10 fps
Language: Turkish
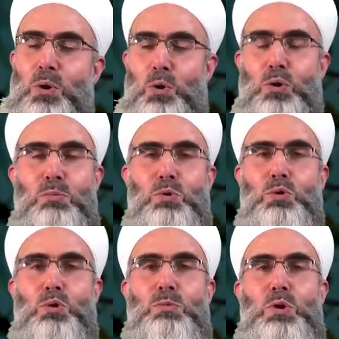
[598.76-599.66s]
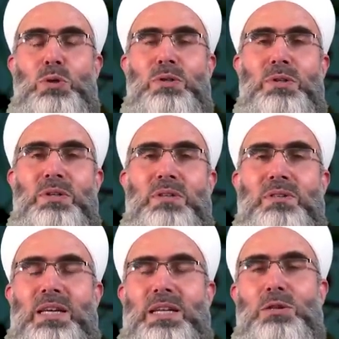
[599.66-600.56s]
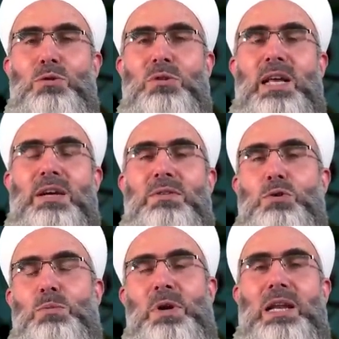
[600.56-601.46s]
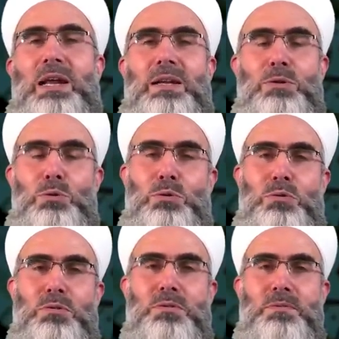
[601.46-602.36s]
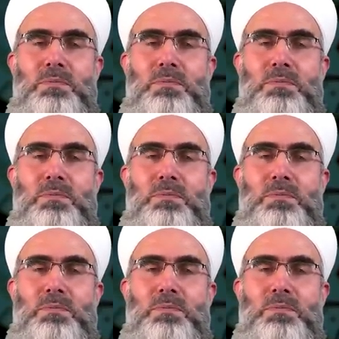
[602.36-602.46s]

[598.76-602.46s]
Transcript: Onun bu durumu tereddütler ve şüphelerle doludur.